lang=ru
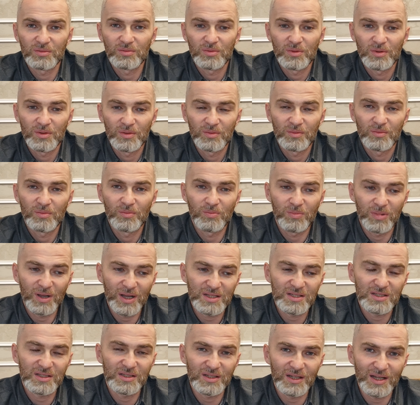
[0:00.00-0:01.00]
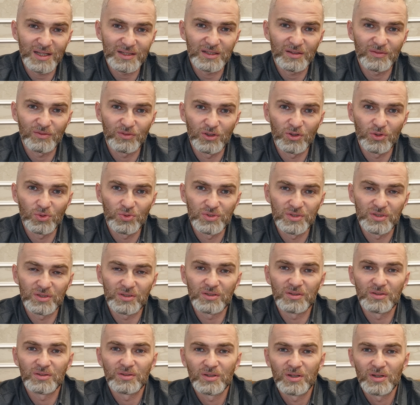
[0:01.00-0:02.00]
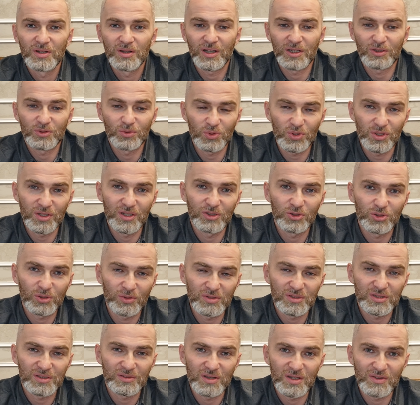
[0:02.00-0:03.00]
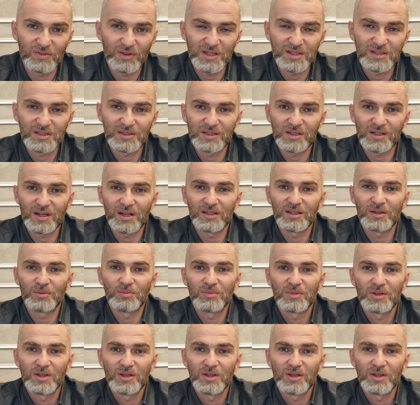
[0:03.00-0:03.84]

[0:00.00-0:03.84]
Ну, как База НАТО в Грузии, которая готовится воевать с Ираном.